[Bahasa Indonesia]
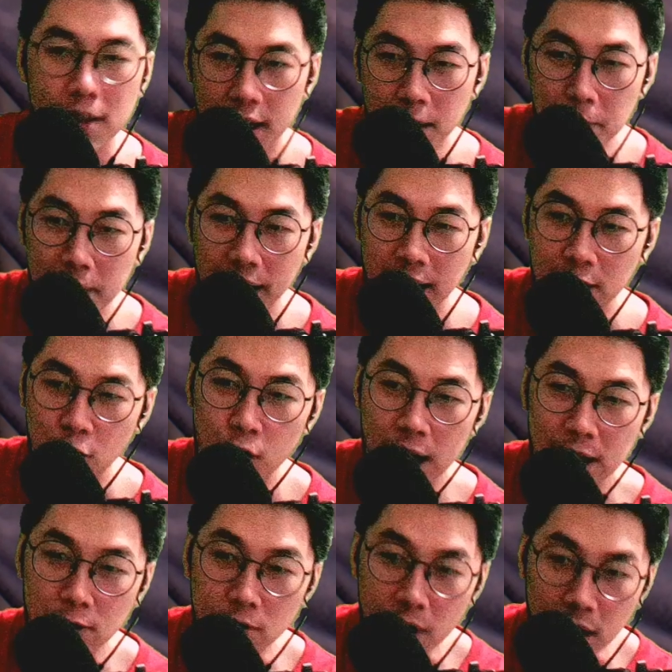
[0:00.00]
Ibarat
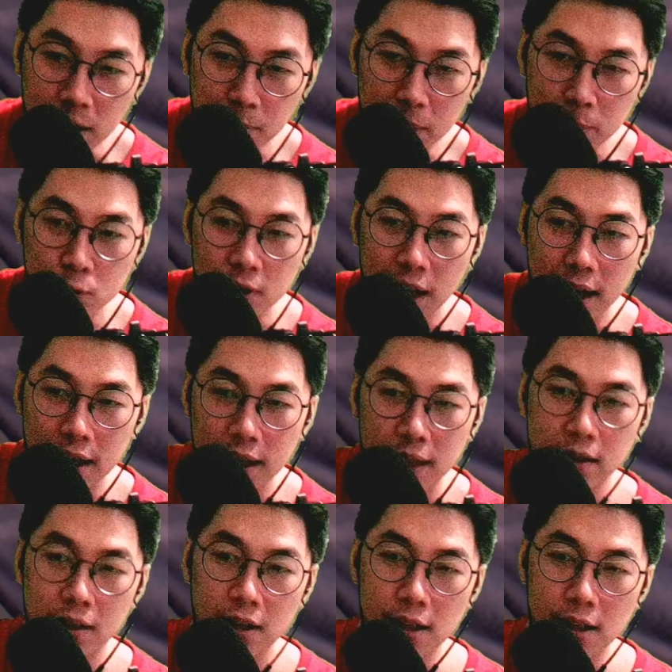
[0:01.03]
roda tuh lagi berputar ya.
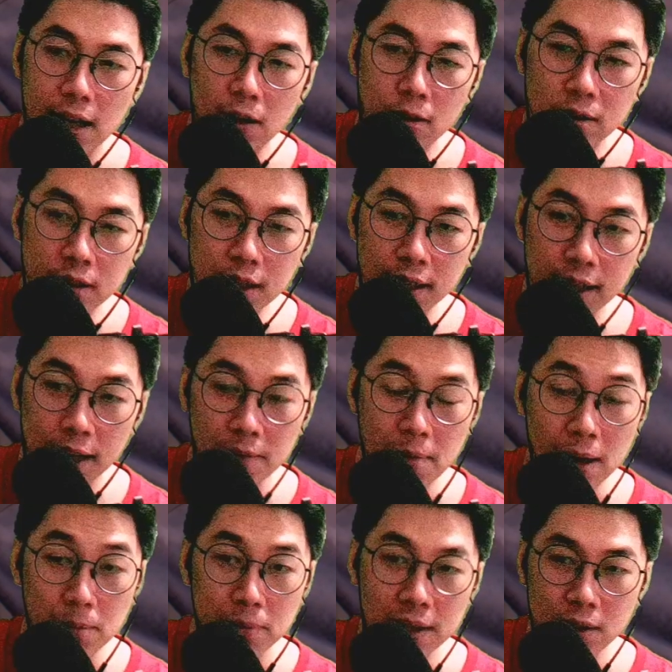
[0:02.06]
Kalau di net
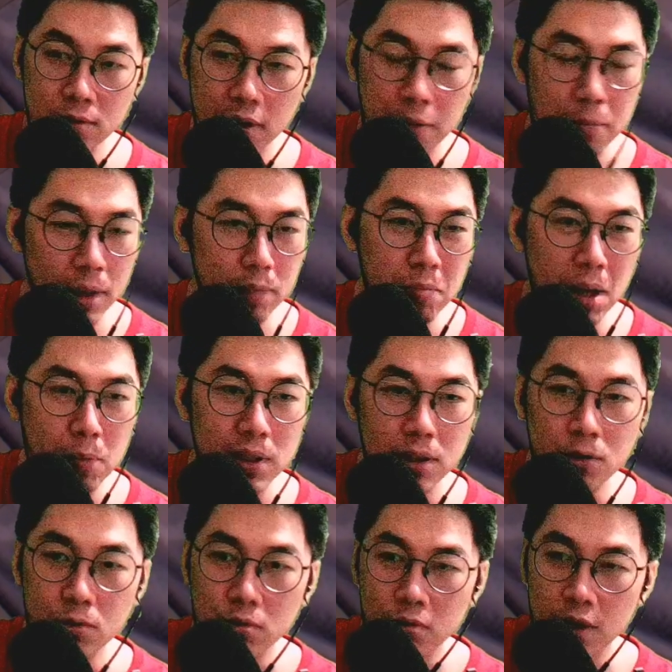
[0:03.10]
marble itu game net marble
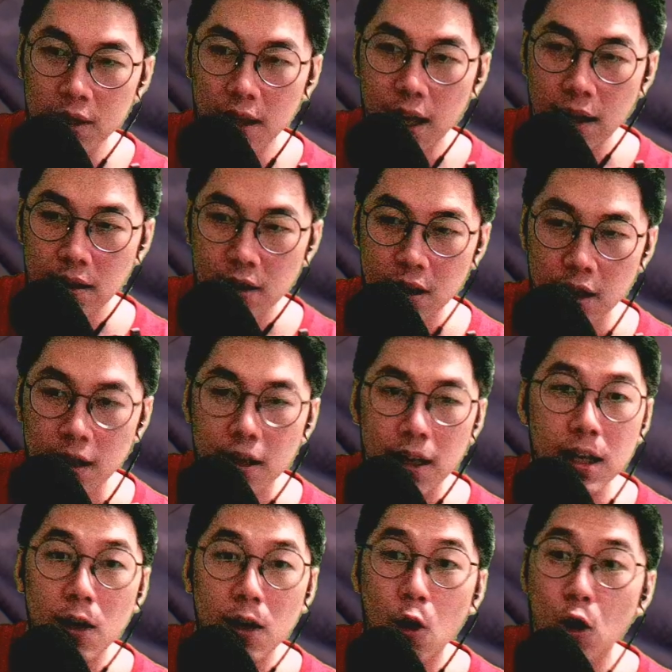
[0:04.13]
itu kita
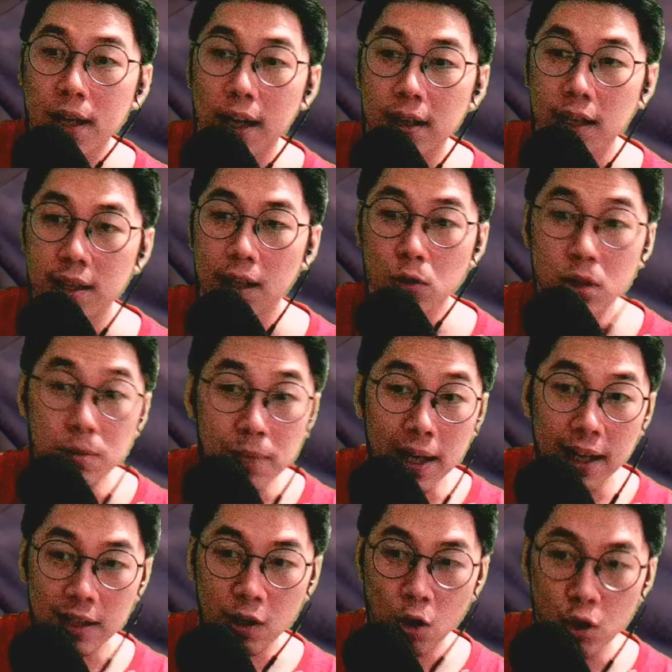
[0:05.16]
ke hokian kita itu
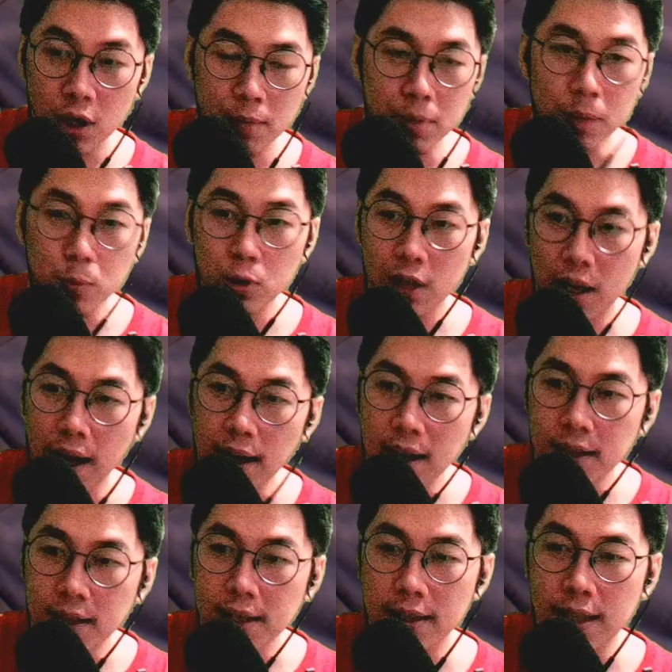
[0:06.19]
ibarat roda berputar
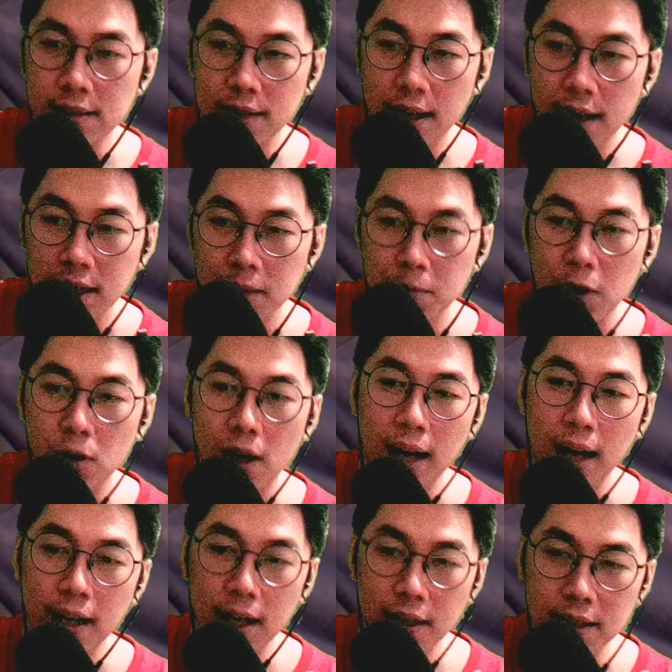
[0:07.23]
kadang di atas kadang di bawah
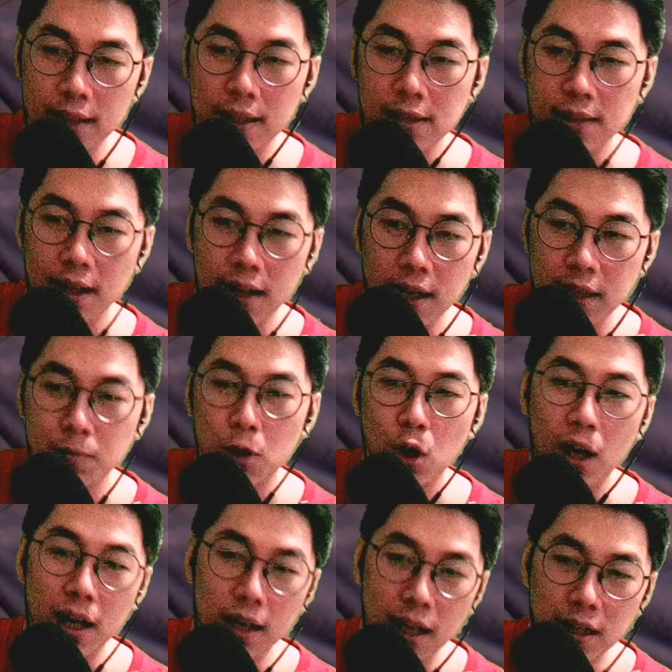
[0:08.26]
kadang di atas kadang di bawah
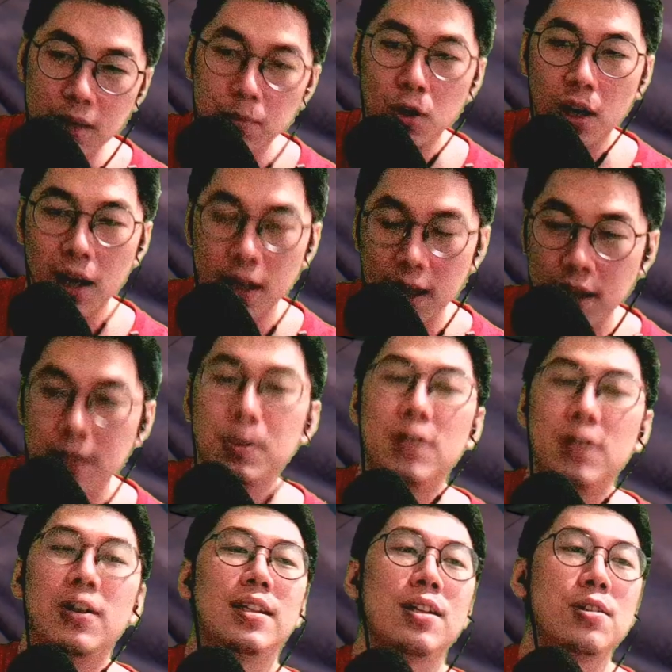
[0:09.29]
kadang di bawah kadang di
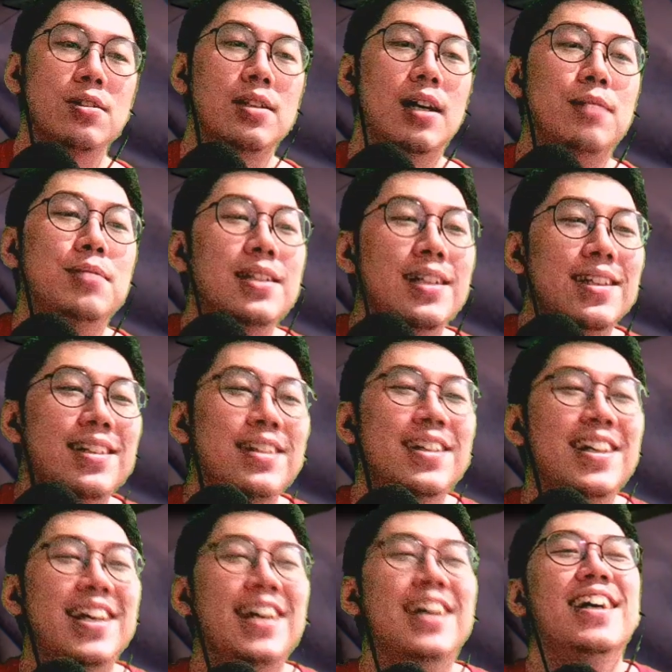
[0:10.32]
bawah terus habis itu
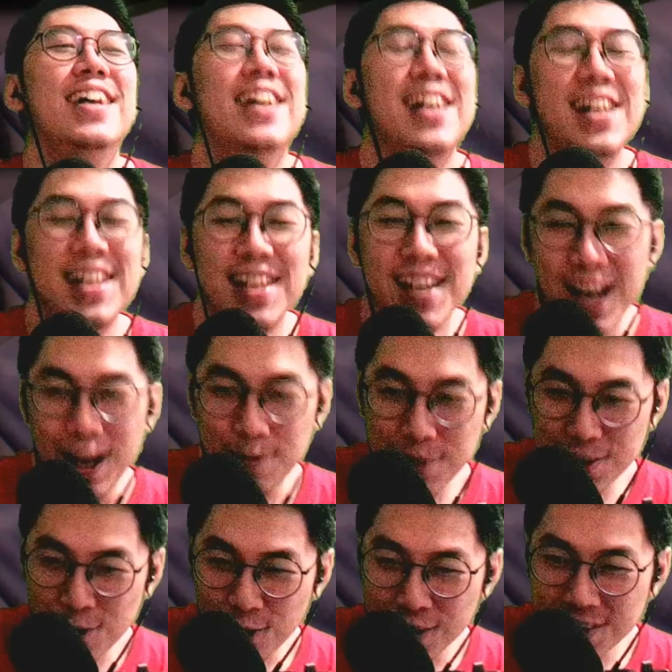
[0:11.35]

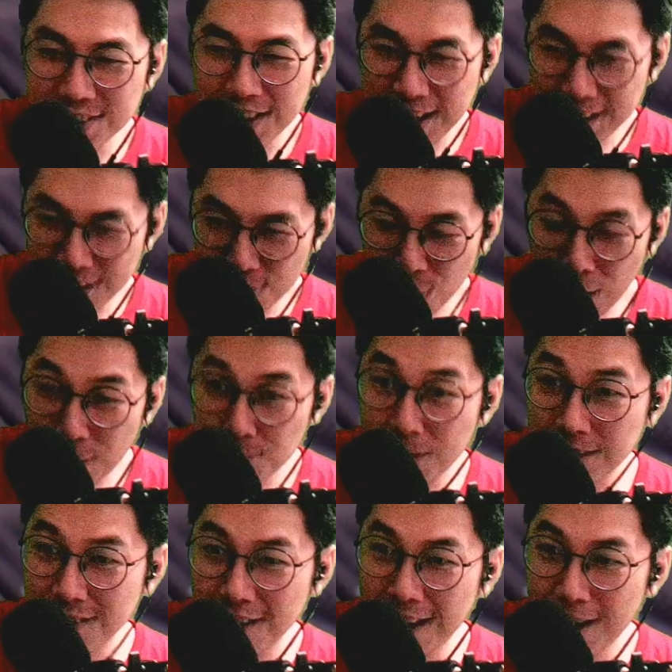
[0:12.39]
habis hoki sekali
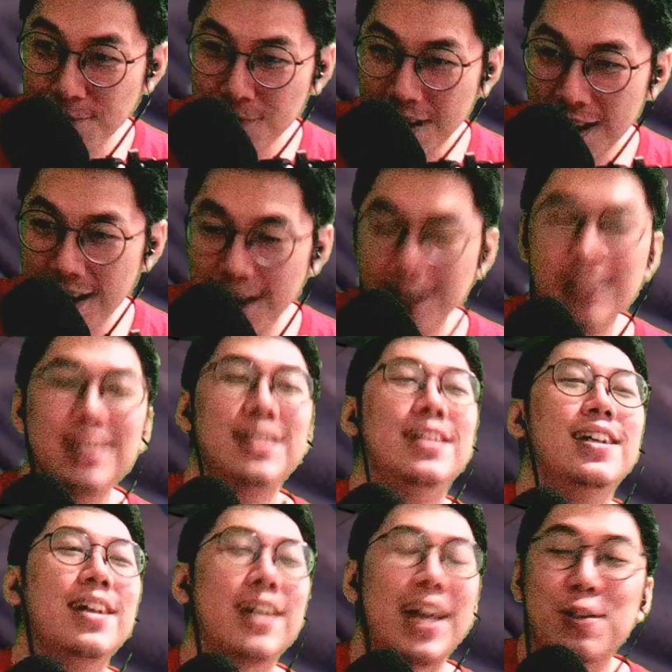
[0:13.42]
ampasnya lama
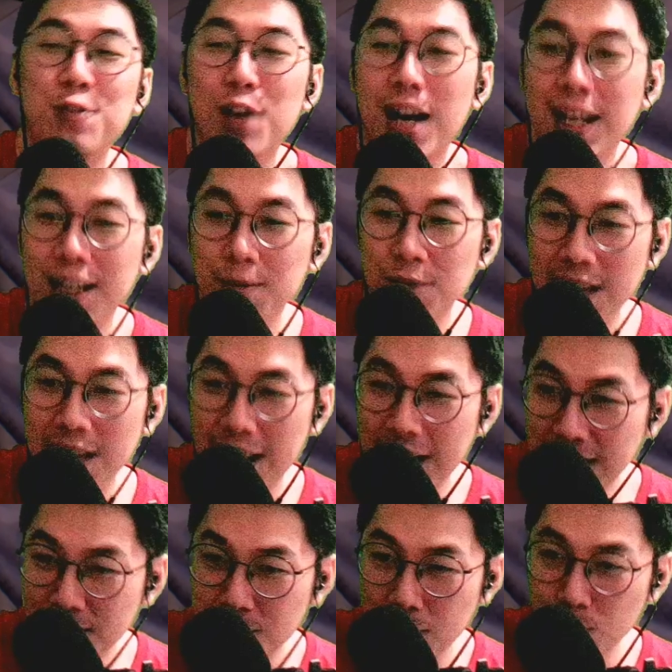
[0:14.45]
kayak gua nih
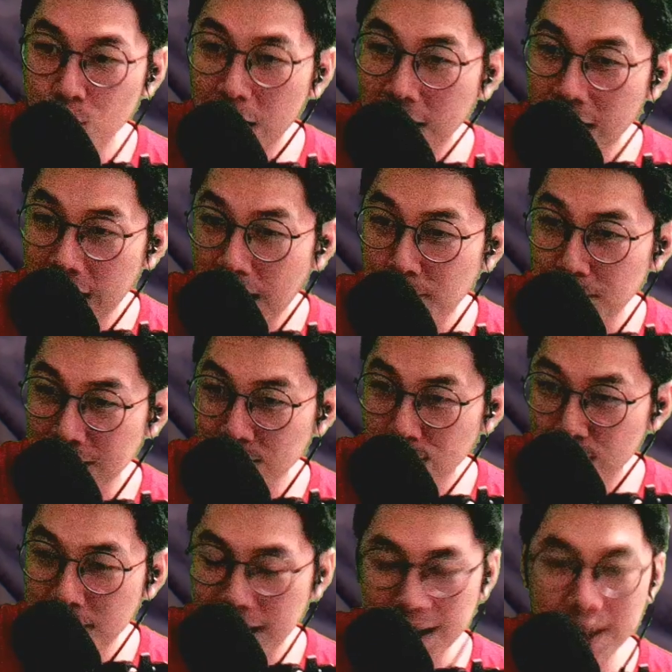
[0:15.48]
misalkan lima bulan kan ampas
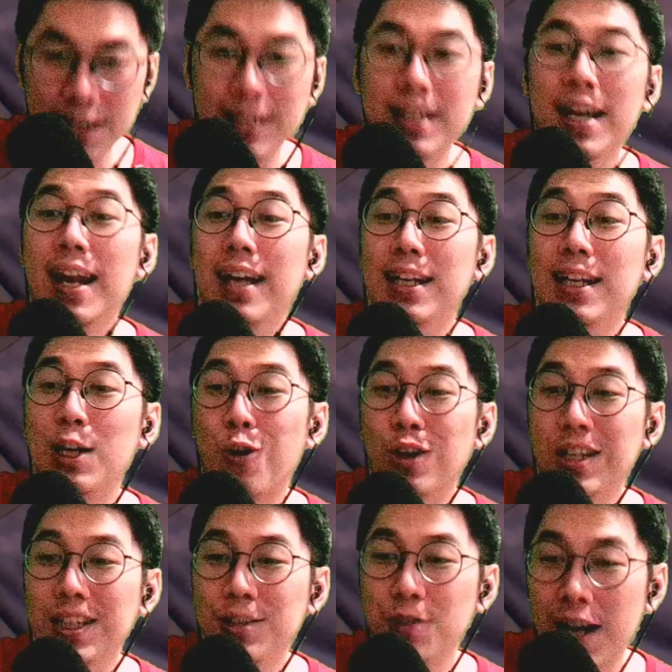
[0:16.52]
tuh kemarin ini kan lagi
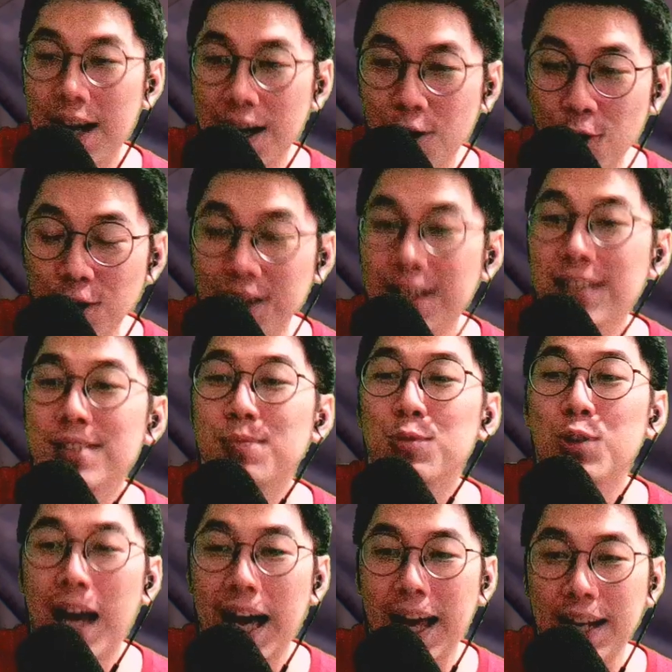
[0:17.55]
hoki gua hokinya
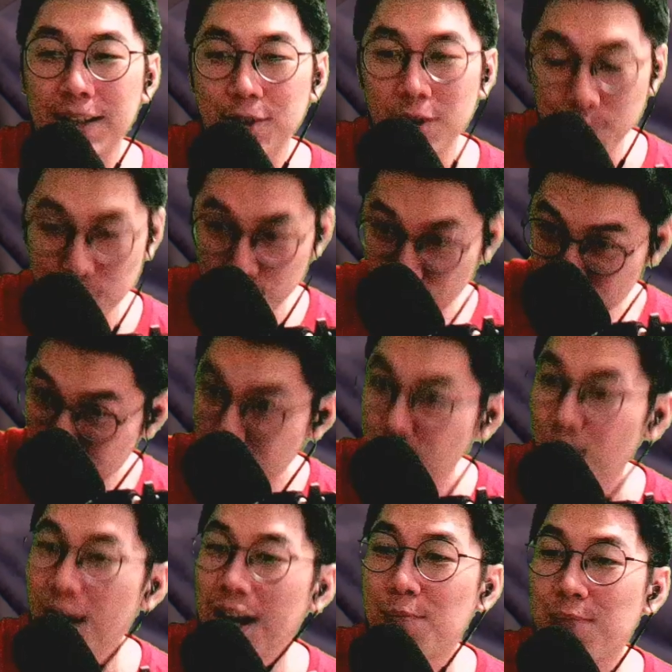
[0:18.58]
sebulan habis itu lima
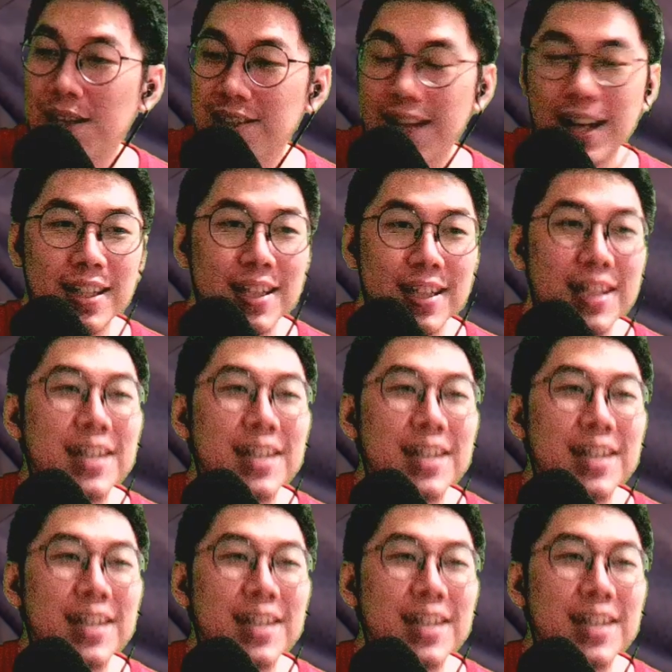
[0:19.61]
bulan ampas lagi